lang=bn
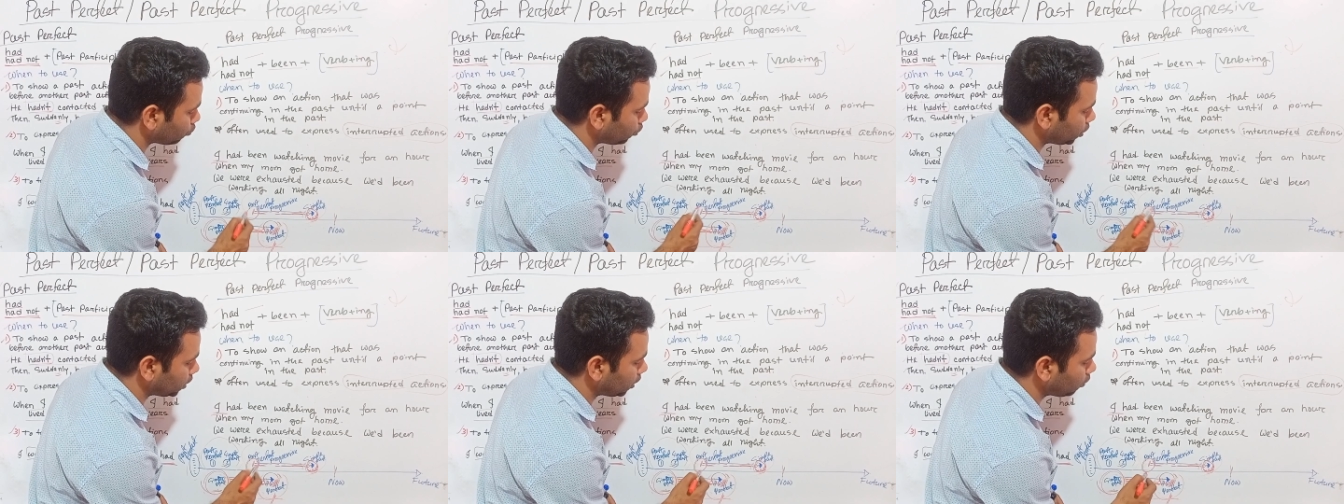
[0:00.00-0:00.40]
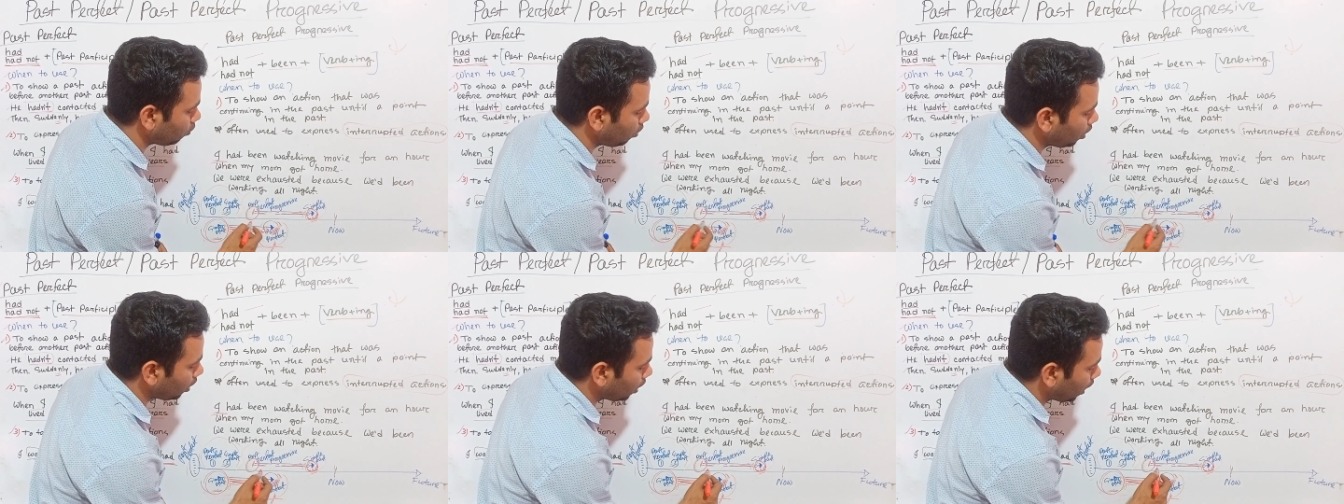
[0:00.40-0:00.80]
শুরু হয়েছিল
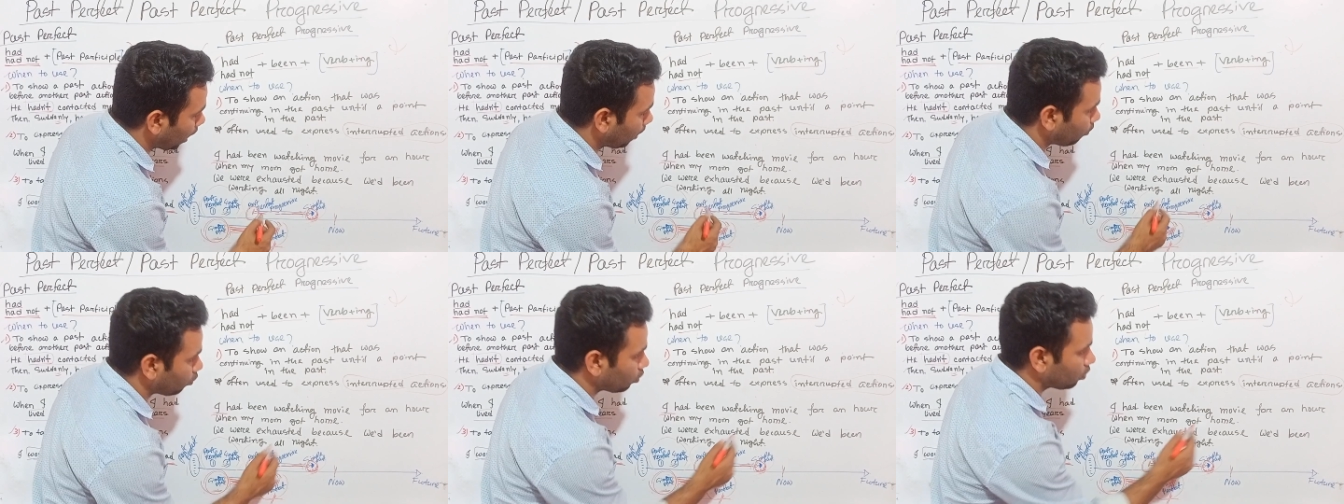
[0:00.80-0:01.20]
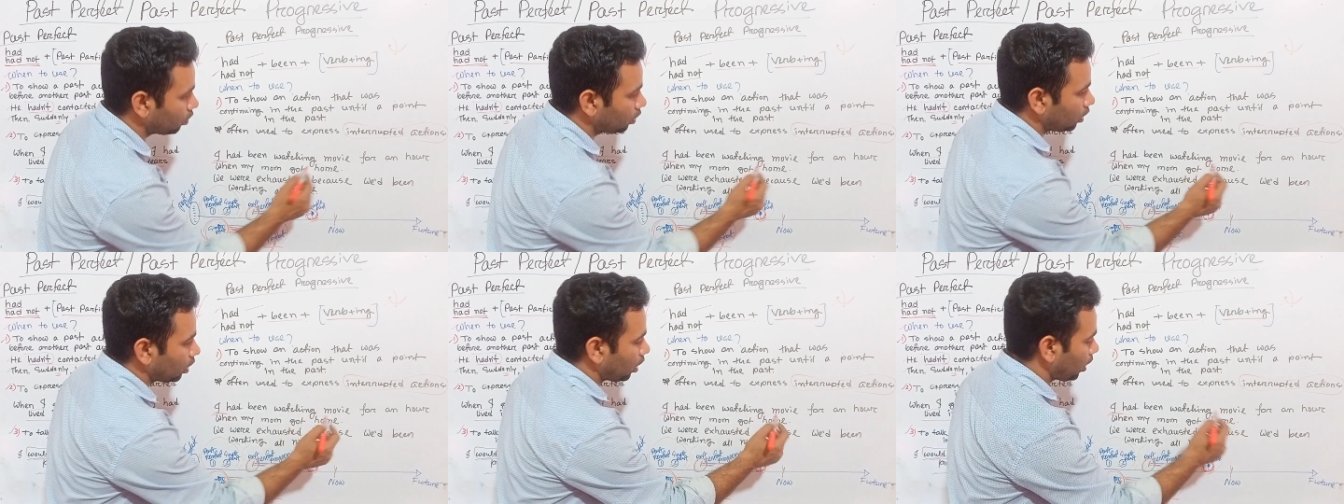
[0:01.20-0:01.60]
এবং
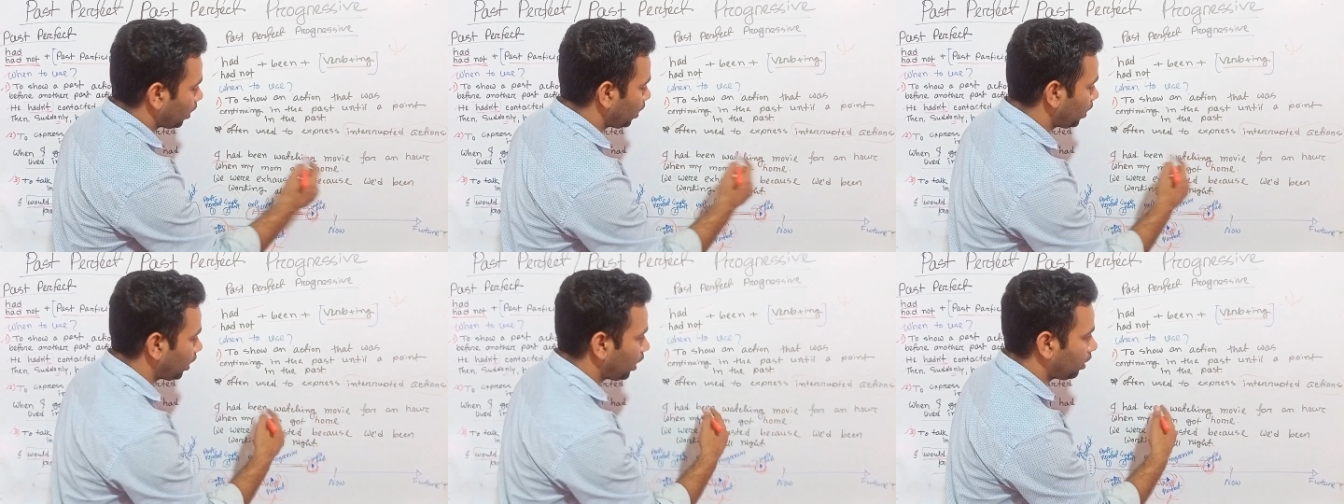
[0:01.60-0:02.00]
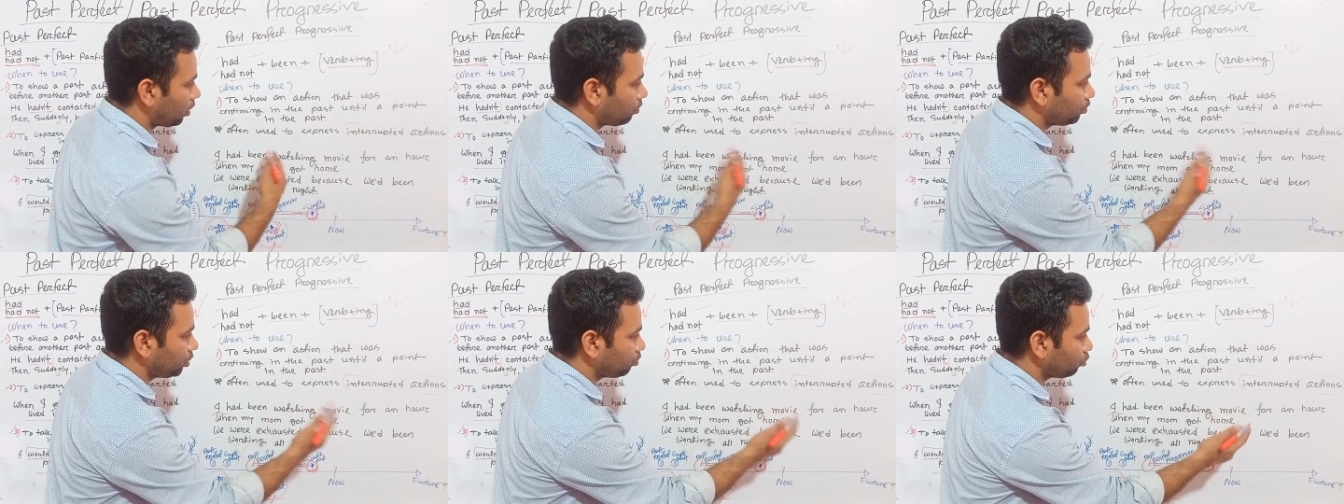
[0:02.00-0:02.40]

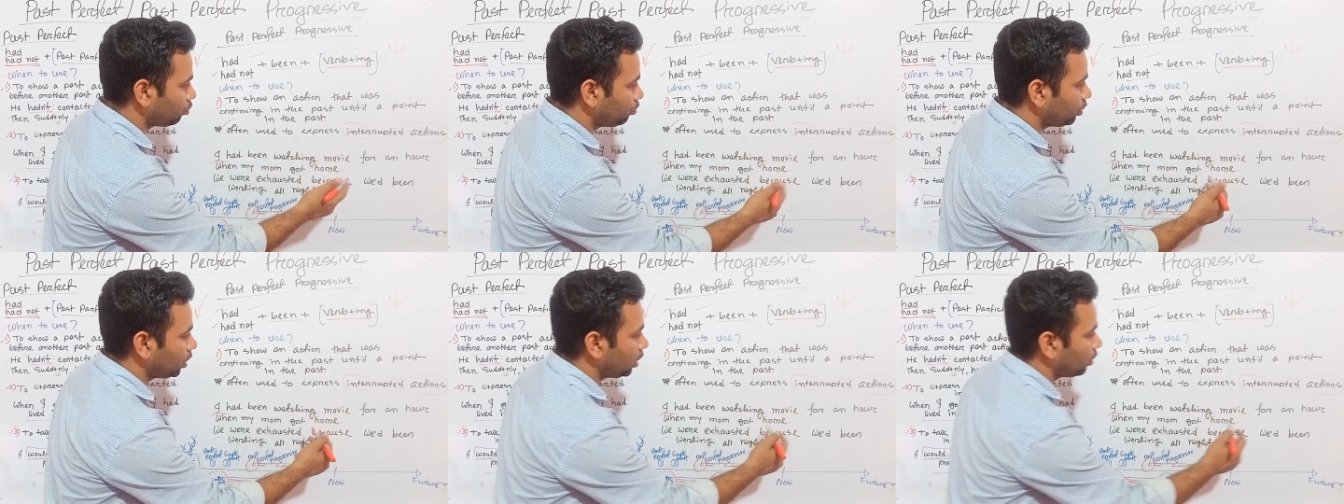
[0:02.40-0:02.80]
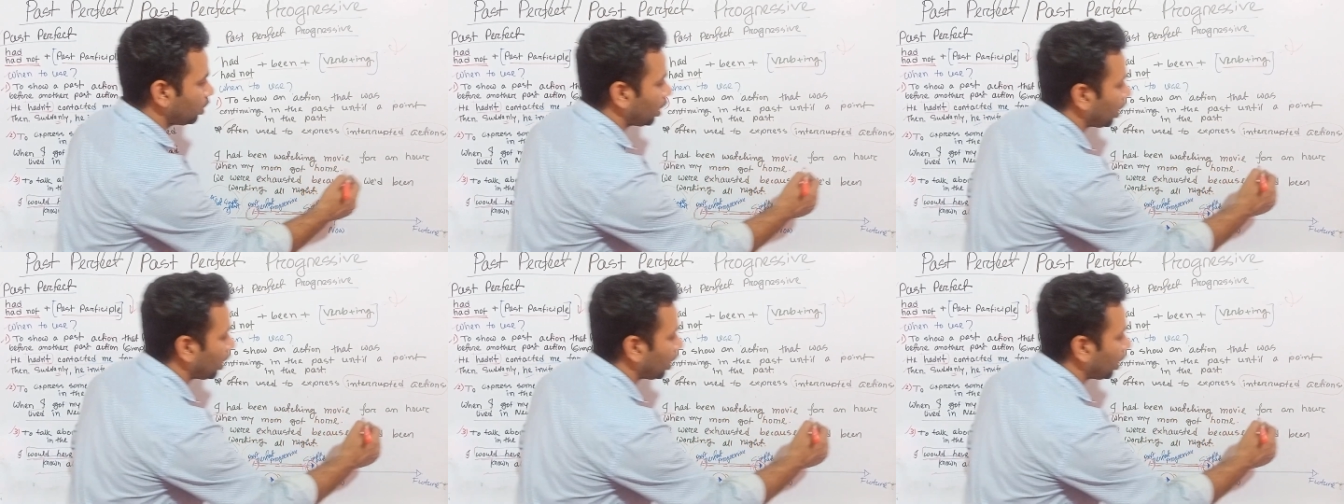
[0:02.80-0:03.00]
আমি মুভি